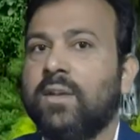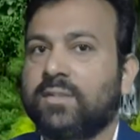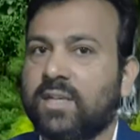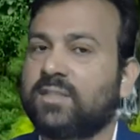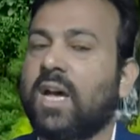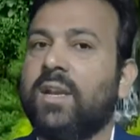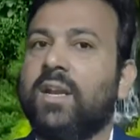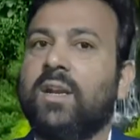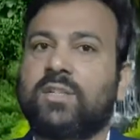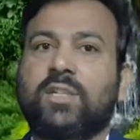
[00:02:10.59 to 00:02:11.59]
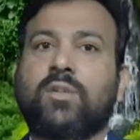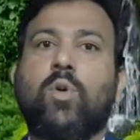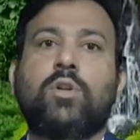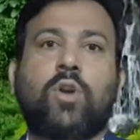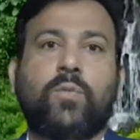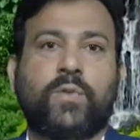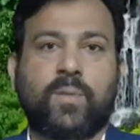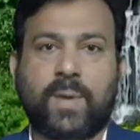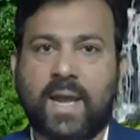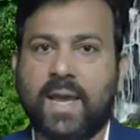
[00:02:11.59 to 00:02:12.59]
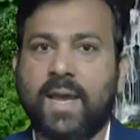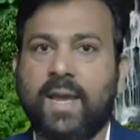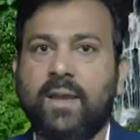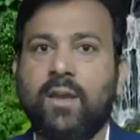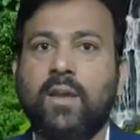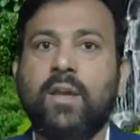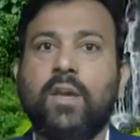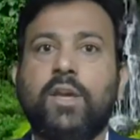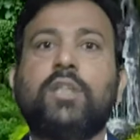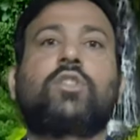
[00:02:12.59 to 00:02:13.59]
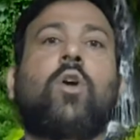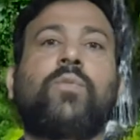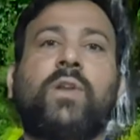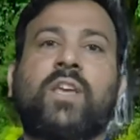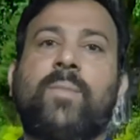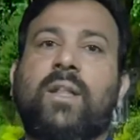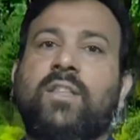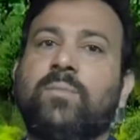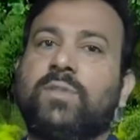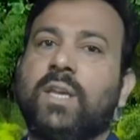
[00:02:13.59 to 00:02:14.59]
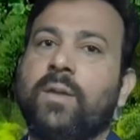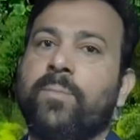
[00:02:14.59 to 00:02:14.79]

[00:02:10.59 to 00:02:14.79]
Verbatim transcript: संस्थान ने नक्षत्र गोल्ड सॉफ्टवेयर बनाया है इस सॉफ्टवेयर के माध्यम से